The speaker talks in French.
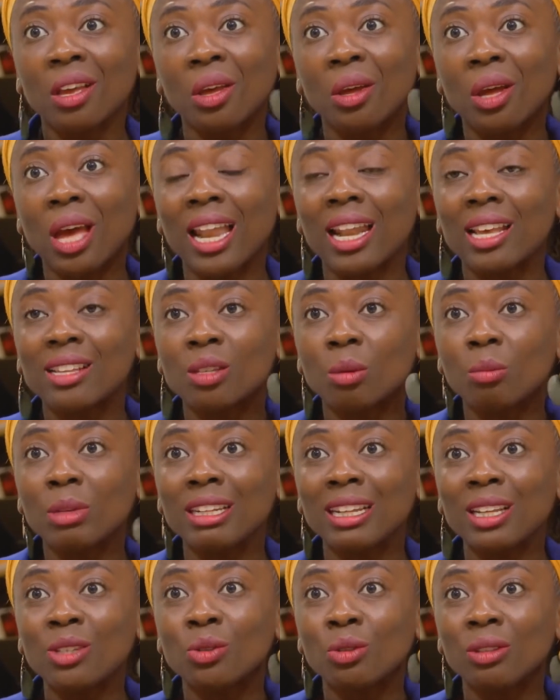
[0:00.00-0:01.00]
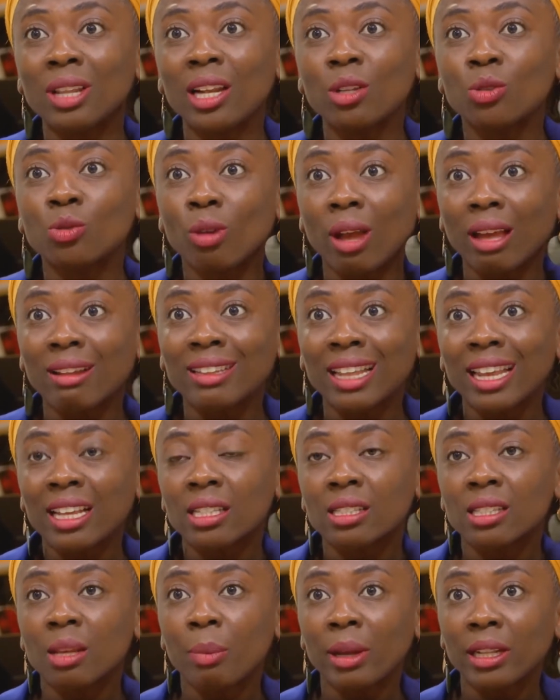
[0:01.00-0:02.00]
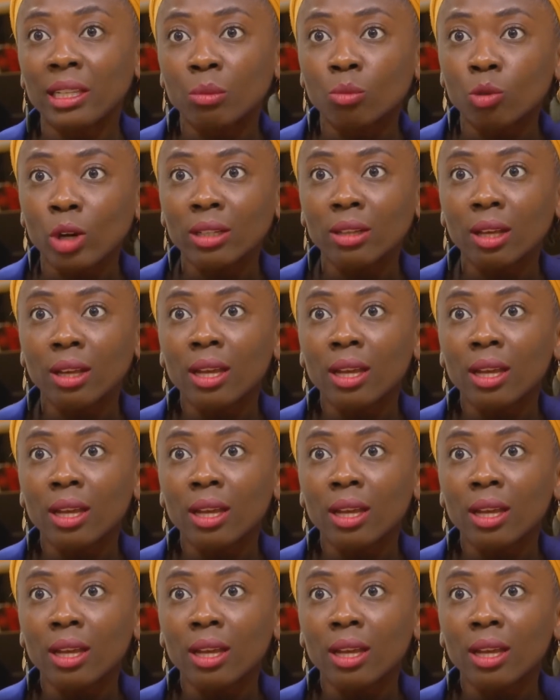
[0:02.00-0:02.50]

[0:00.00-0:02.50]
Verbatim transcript: euh, à l'Assemblée nationale sur un texte, pas des moindres,